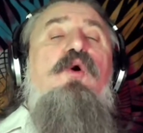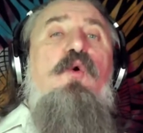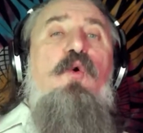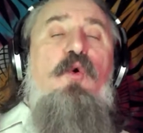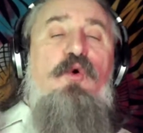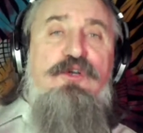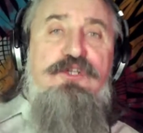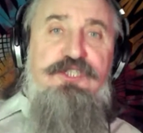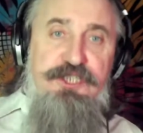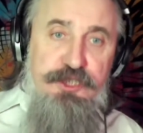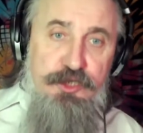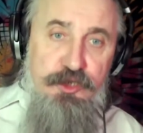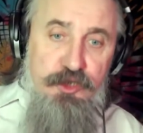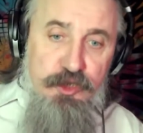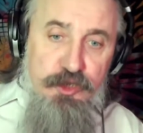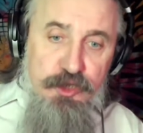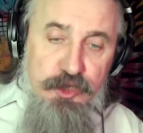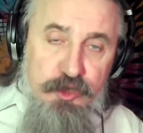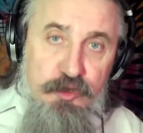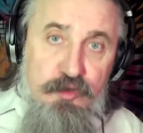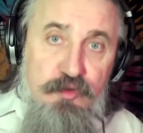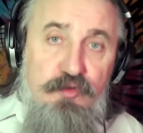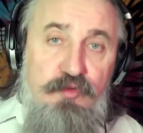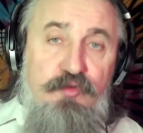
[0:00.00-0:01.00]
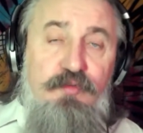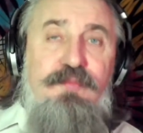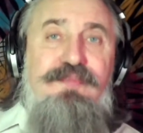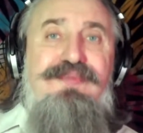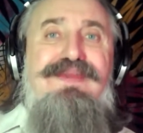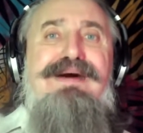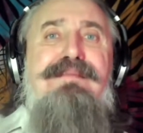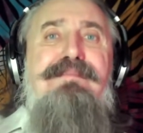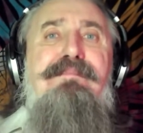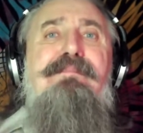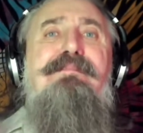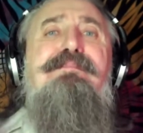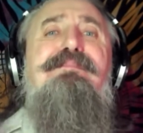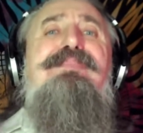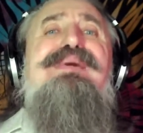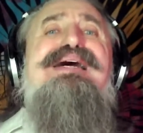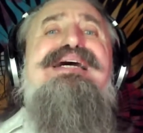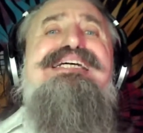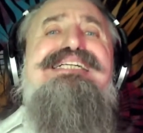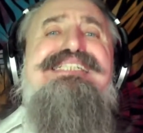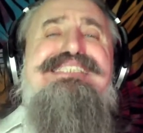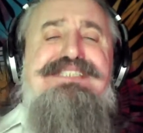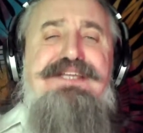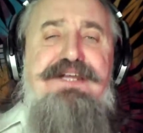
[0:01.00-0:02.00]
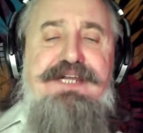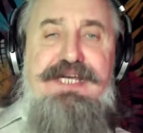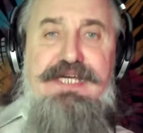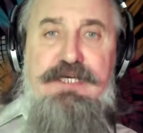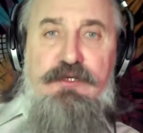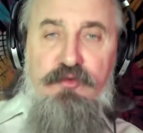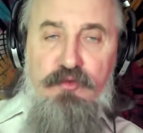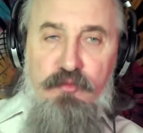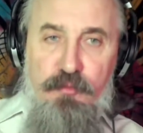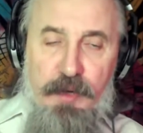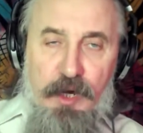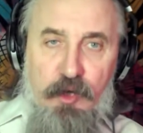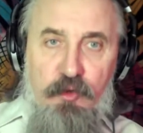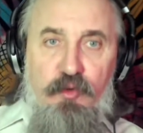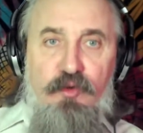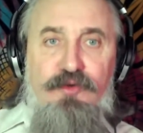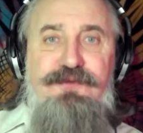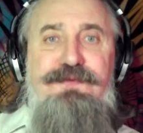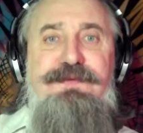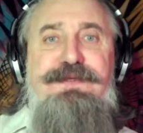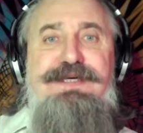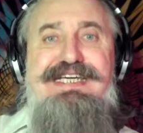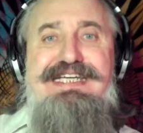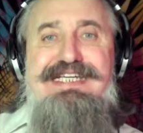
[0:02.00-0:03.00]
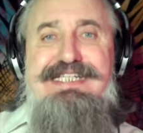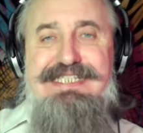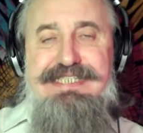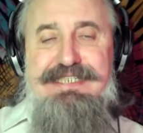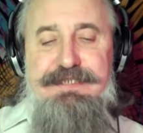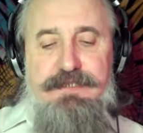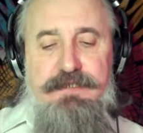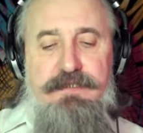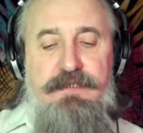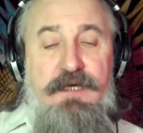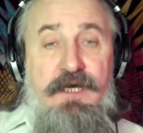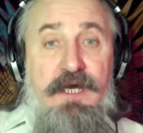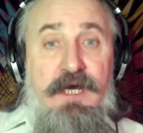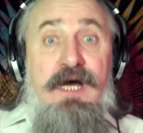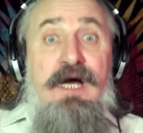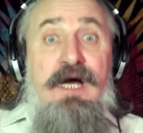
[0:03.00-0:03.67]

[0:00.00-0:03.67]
очень шумно, быстро и глубоко дышит.